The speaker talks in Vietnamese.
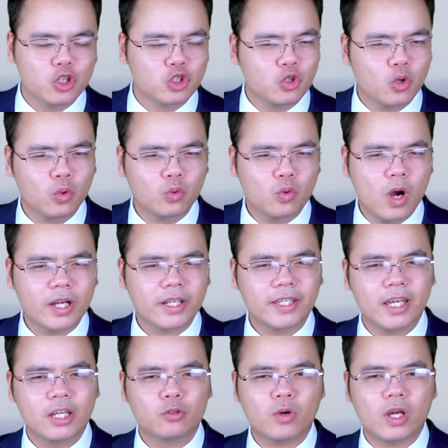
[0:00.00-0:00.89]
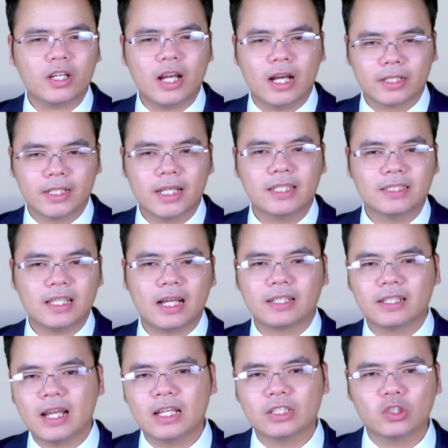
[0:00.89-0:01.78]
Trung Quốc kiên quyết khẳng định
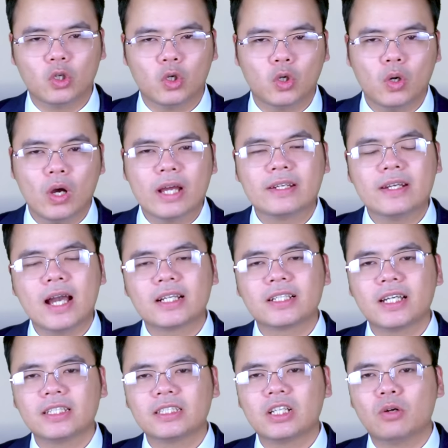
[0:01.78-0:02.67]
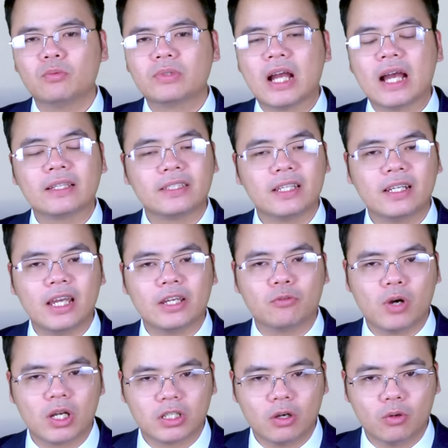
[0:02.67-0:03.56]
rằng NATO đã kích động Nga tiến hành
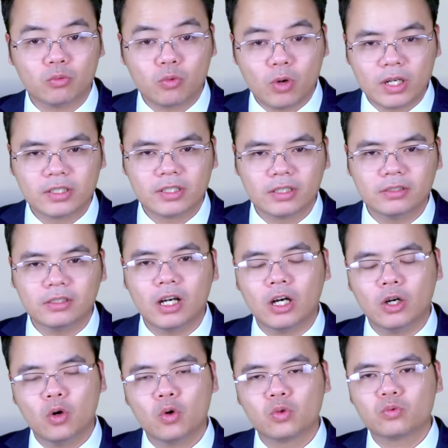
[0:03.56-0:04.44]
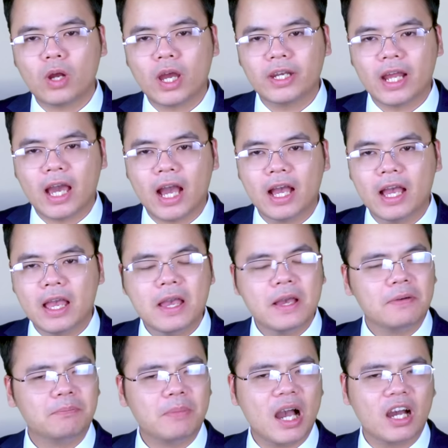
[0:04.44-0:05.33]
hoạt động quân sự ở Ukraine
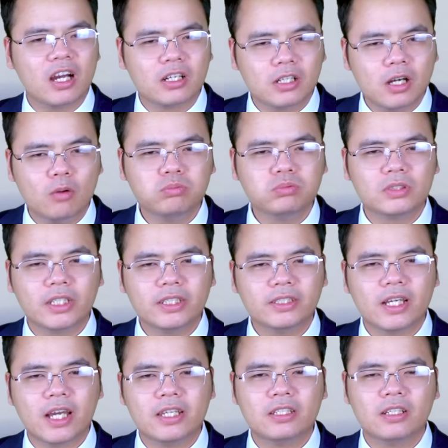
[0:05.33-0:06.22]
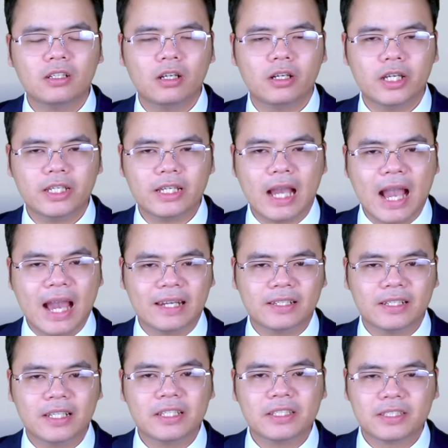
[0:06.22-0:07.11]
mà không tính đến những lợi ích
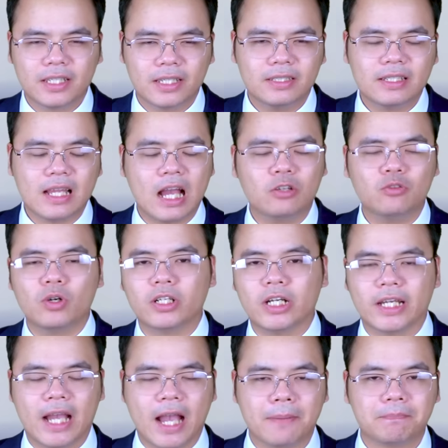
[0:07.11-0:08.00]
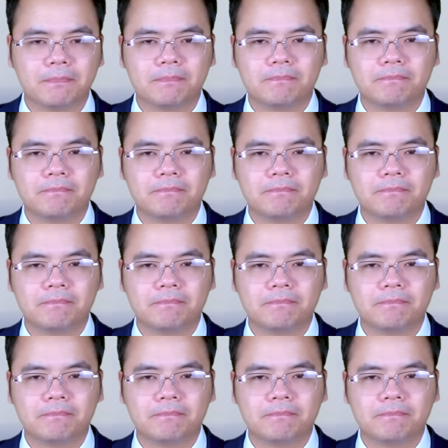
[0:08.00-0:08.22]
an ninh chính đáng của người Nga.